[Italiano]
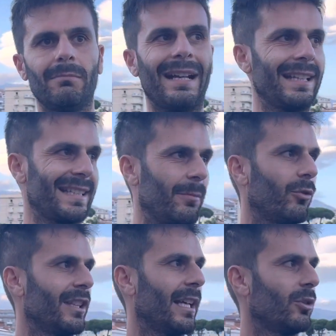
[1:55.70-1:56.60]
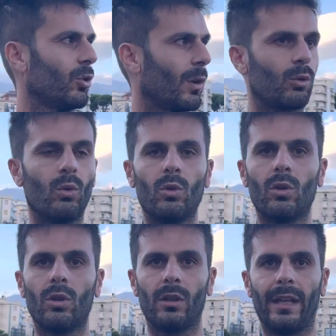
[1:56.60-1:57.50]
Ma ne stiamo vedendo
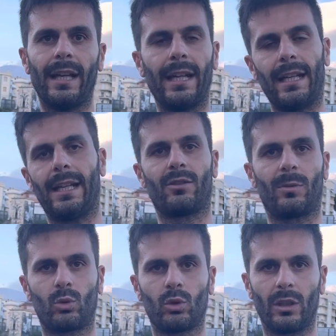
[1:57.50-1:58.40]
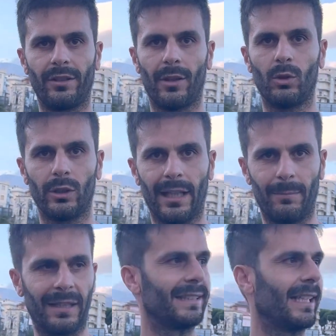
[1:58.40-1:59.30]
qualcuno, eh, soprattutto a livello della
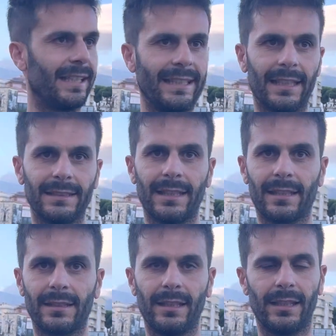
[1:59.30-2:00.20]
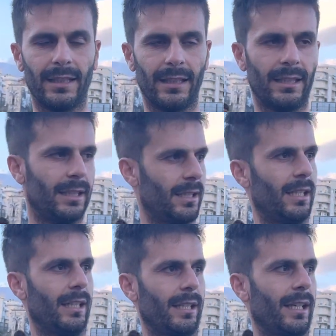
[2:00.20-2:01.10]
batteria degli under,
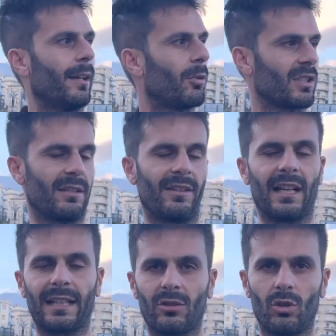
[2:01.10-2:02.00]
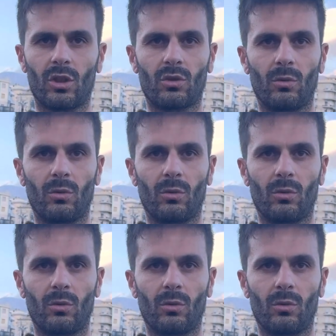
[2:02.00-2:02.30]
eh, che possa fare al caso nostro,